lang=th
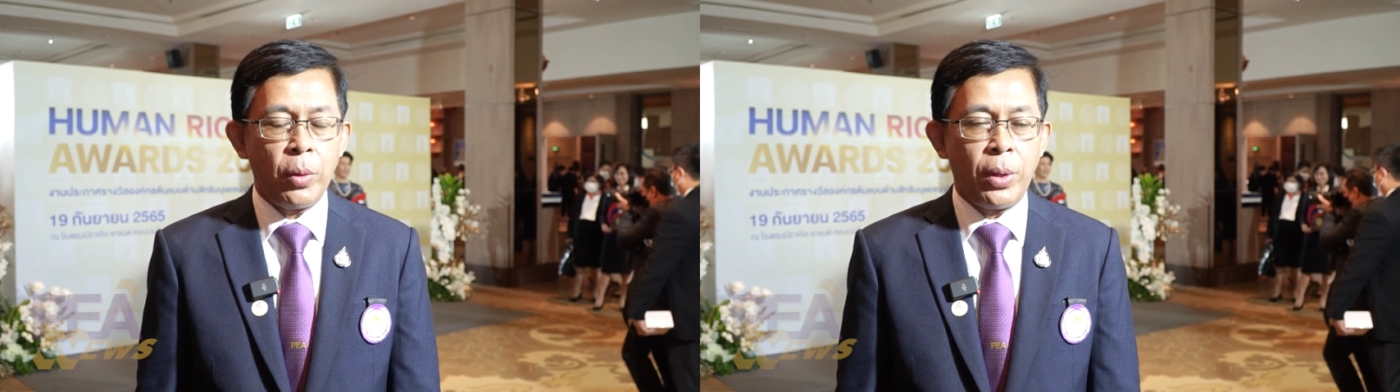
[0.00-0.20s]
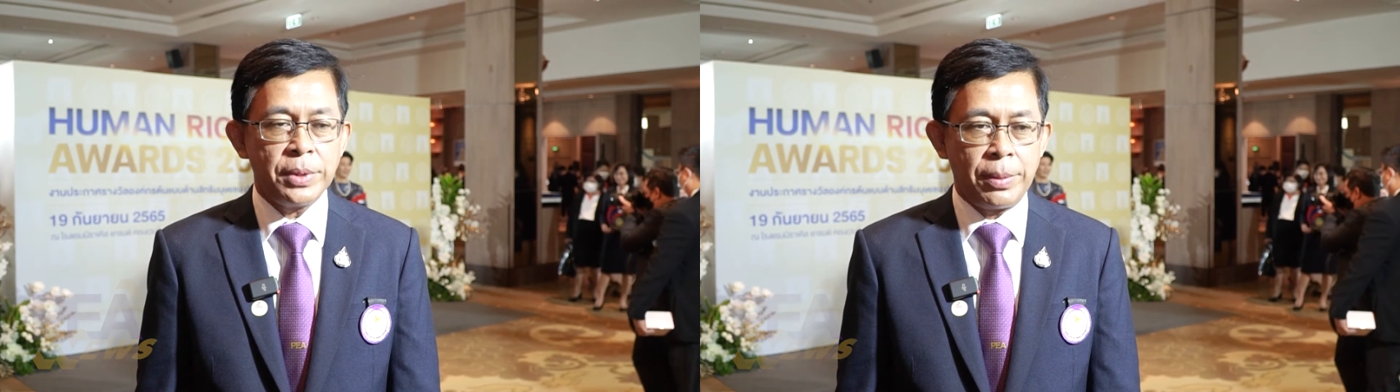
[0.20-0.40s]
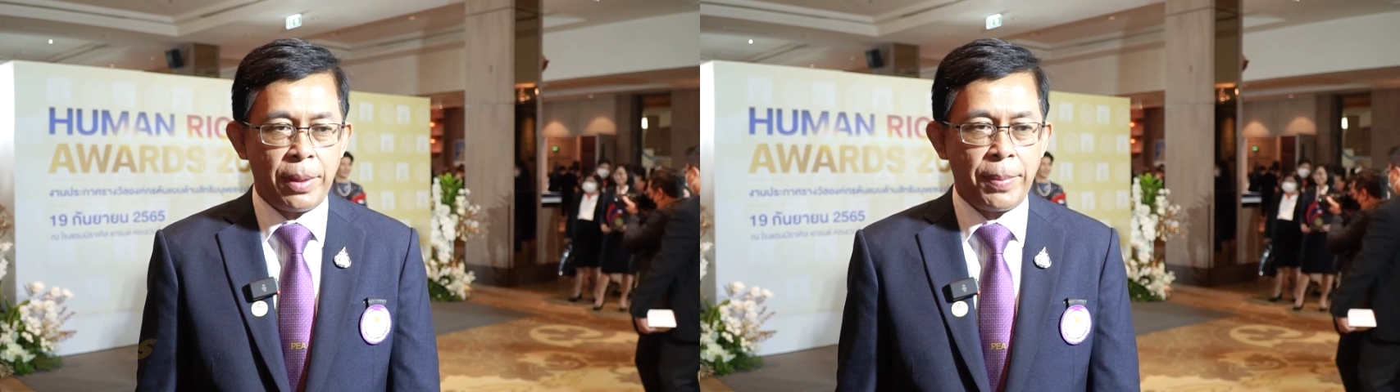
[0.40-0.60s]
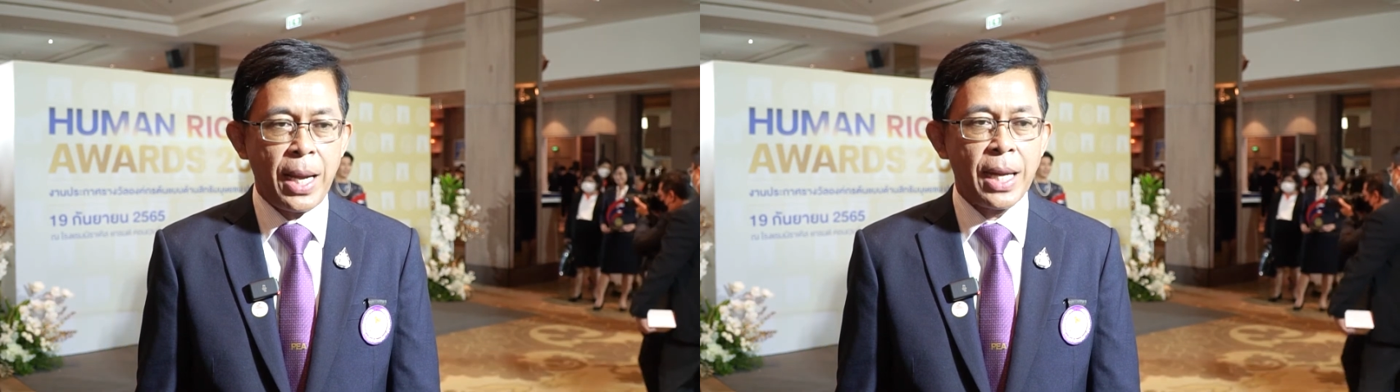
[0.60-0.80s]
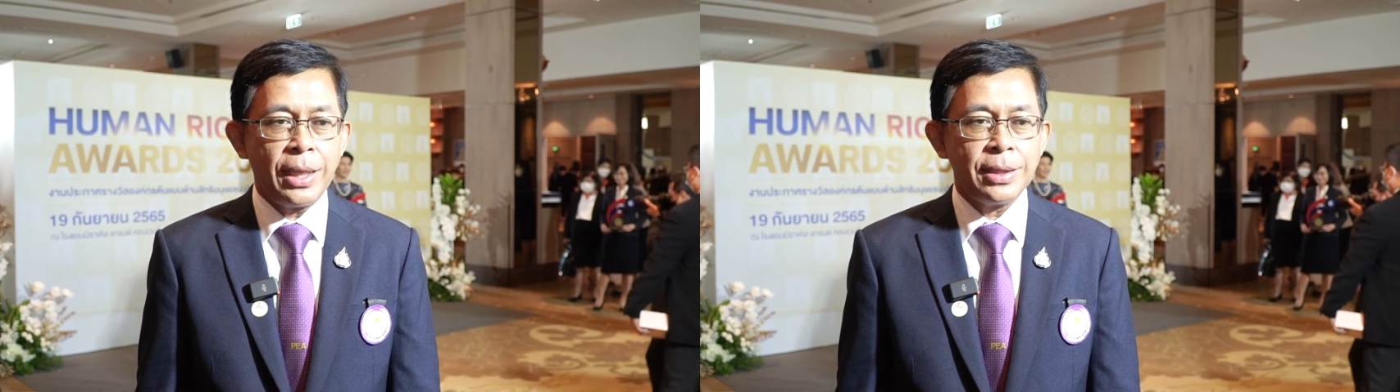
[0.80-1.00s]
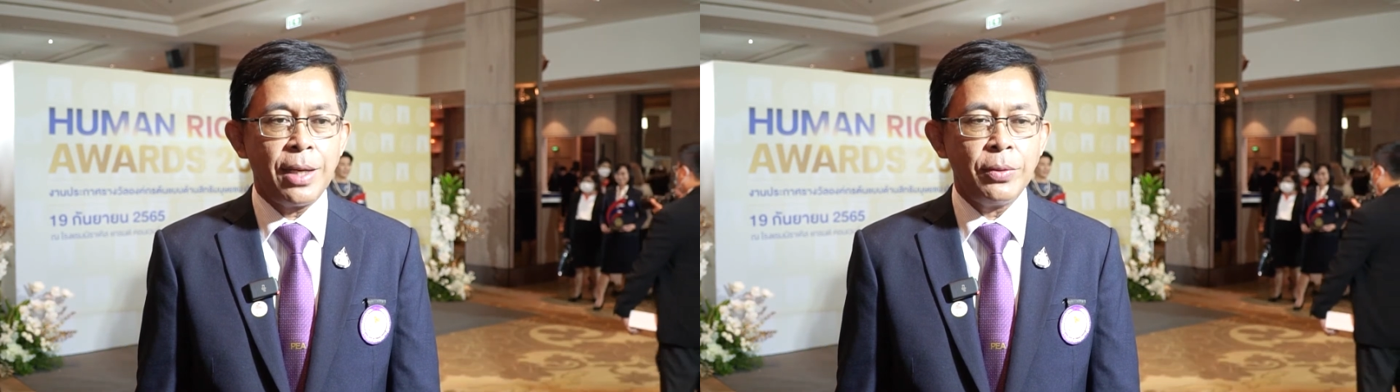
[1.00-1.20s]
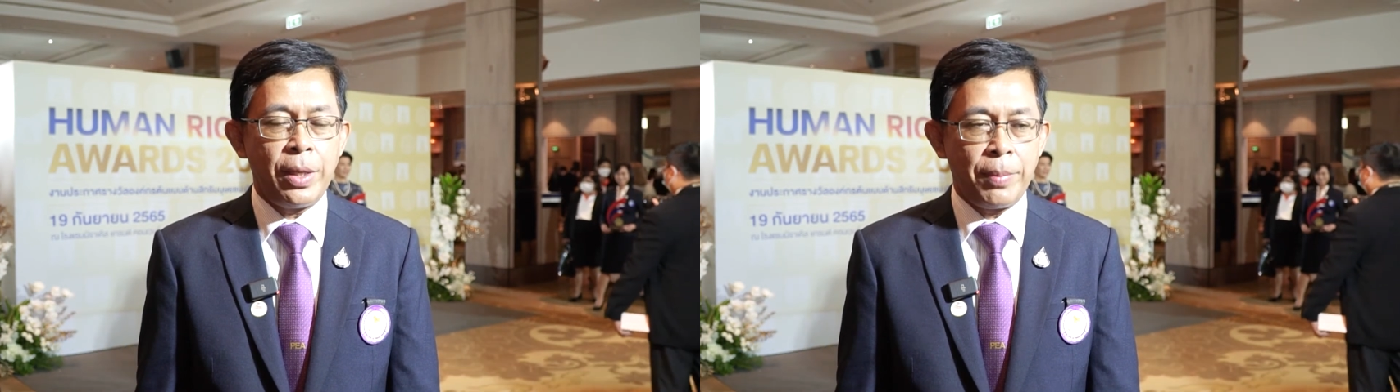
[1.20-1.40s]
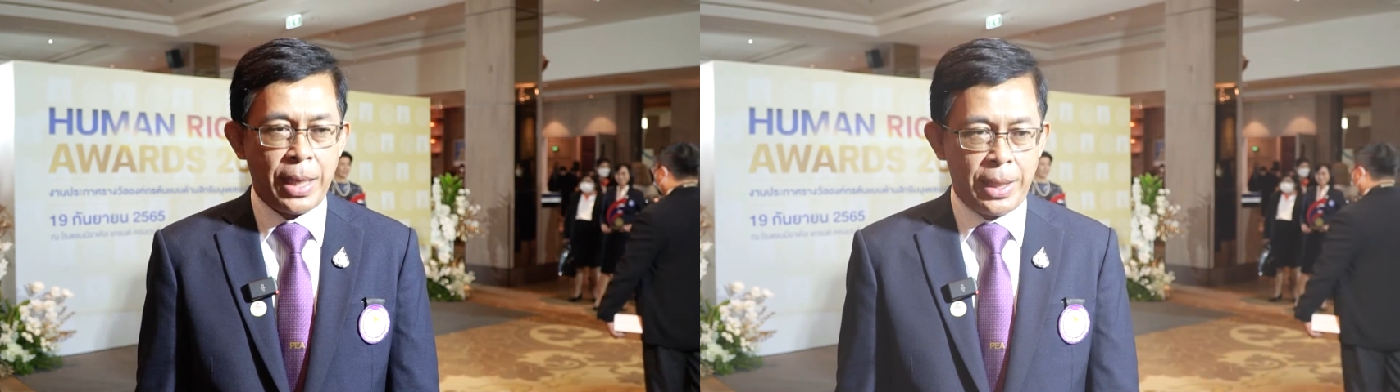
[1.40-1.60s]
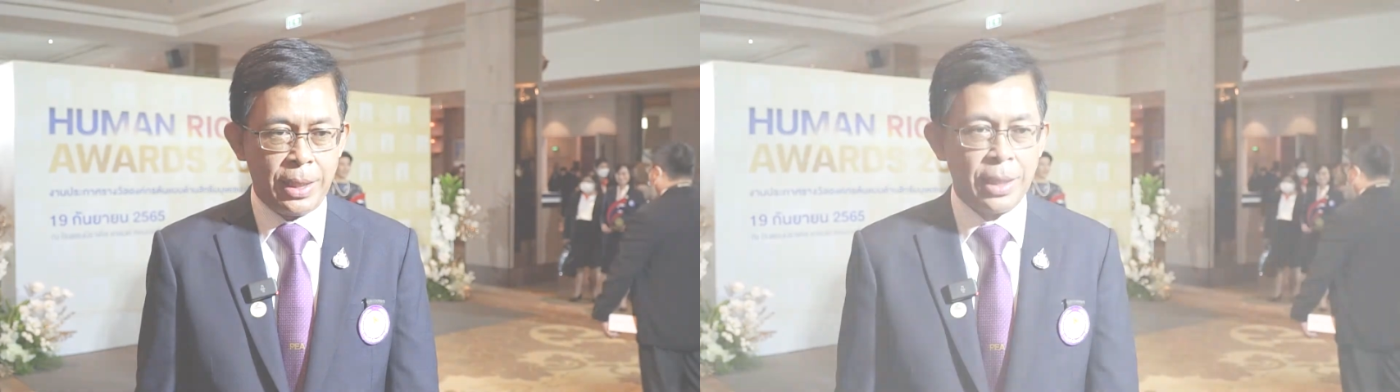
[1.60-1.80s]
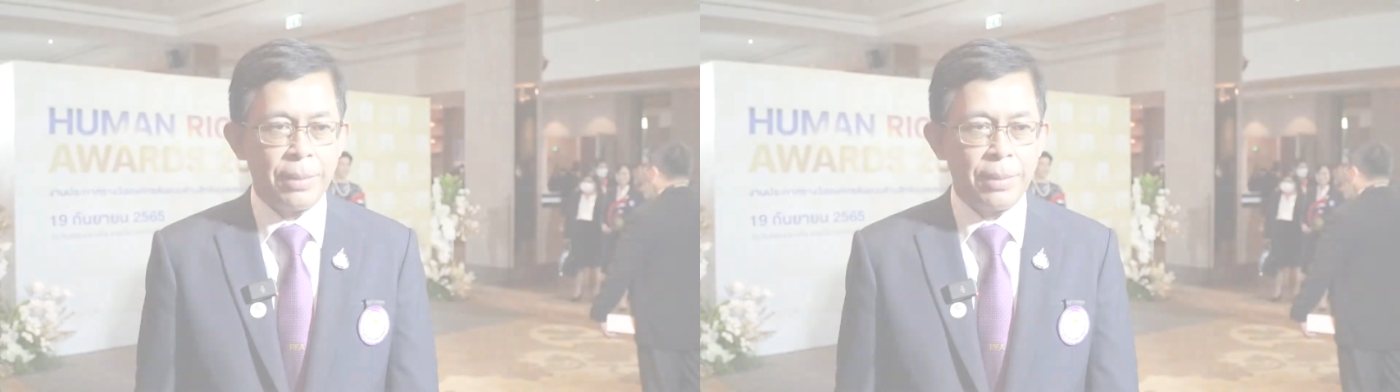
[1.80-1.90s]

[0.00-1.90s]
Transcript: มีความเสมอภาคและเท่าเทียมกันนะ